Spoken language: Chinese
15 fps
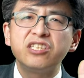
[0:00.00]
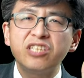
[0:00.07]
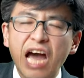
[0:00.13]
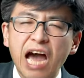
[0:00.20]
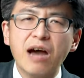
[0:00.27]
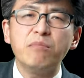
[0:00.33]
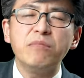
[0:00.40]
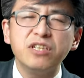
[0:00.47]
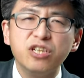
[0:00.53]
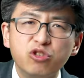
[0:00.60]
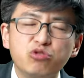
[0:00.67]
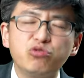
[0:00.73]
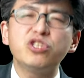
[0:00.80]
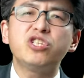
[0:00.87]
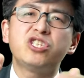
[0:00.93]
他们的
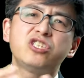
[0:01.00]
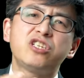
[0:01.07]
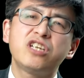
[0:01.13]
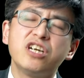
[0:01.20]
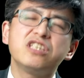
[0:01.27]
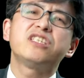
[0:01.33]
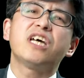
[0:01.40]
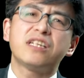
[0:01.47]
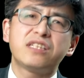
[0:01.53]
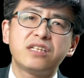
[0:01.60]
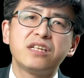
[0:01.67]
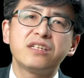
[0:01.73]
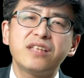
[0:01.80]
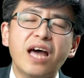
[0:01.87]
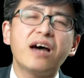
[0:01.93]
罪是更加。
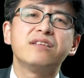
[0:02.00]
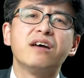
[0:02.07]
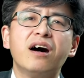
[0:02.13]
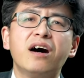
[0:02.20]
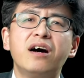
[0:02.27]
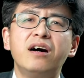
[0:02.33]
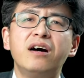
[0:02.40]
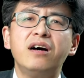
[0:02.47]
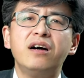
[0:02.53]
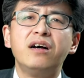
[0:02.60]
大的哈，